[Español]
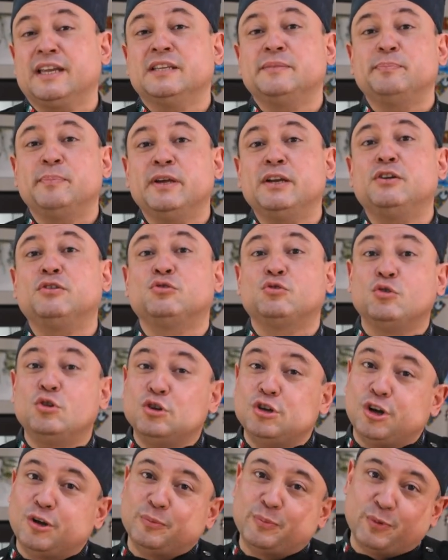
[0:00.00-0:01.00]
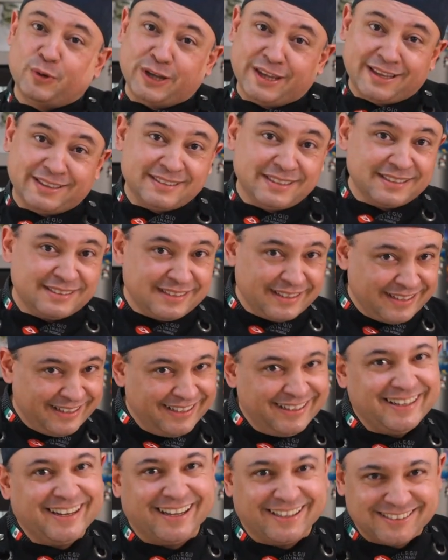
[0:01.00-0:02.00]
espero tú lo puedas hacer
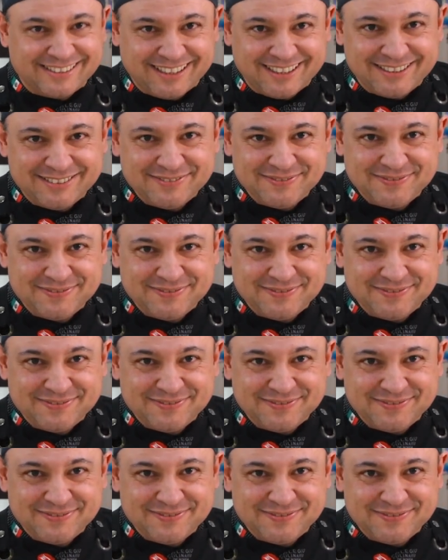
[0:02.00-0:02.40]
en casa.